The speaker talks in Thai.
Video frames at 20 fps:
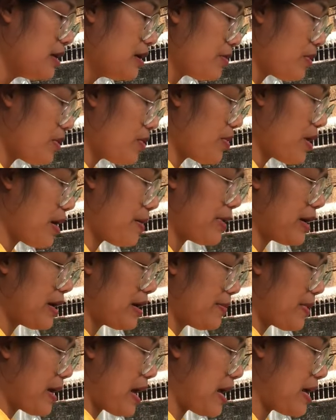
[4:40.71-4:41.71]
เพราะว่าธน
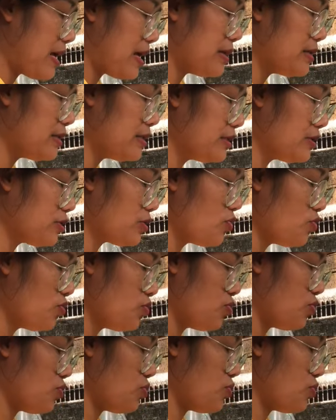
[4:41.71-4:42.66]
ภารื้อตู้